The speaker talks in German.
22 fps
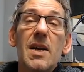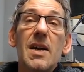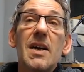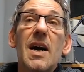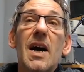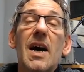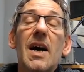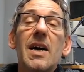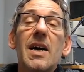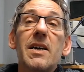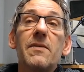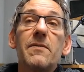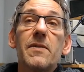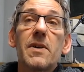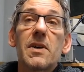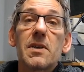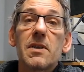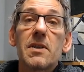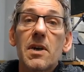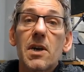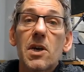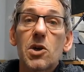einfach
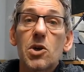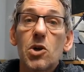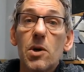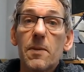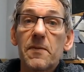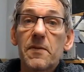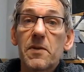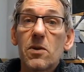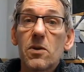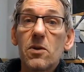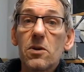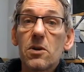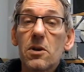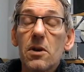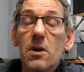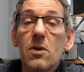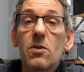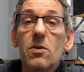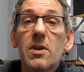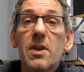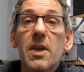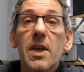einen Knopf drücken
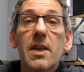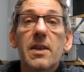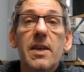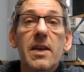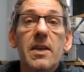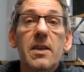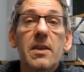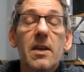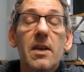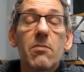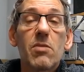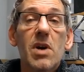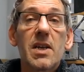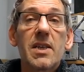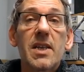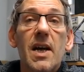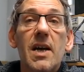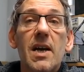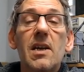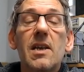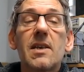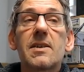und die Technik macht
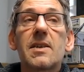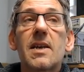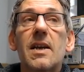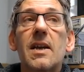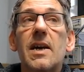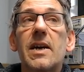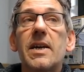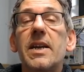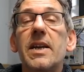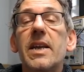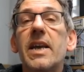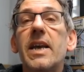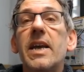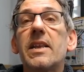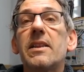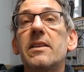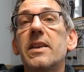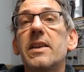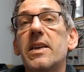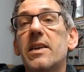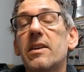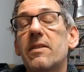alles alleine geht nicht.